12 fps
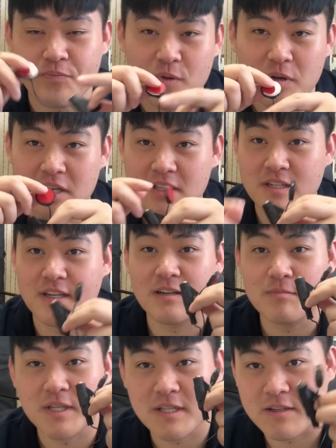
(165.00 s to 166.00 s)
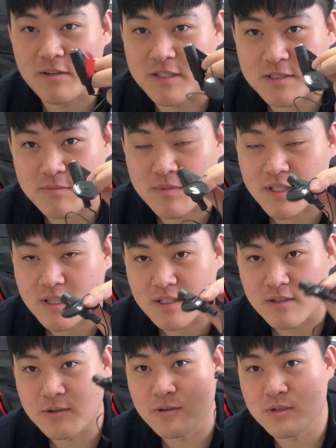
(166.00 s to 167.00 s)
확인을 할 만할 것 같습니다
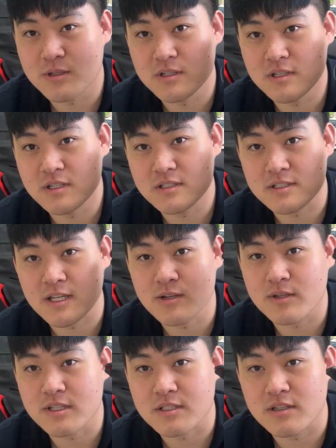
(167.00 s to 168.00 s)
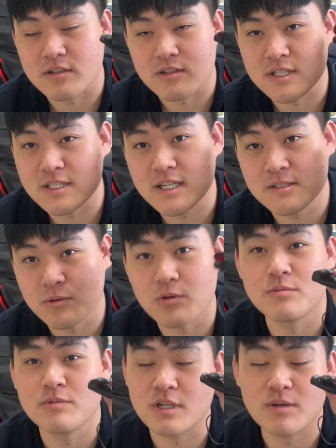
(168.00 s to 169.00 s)
이거를 사용해서 그냥 녹음을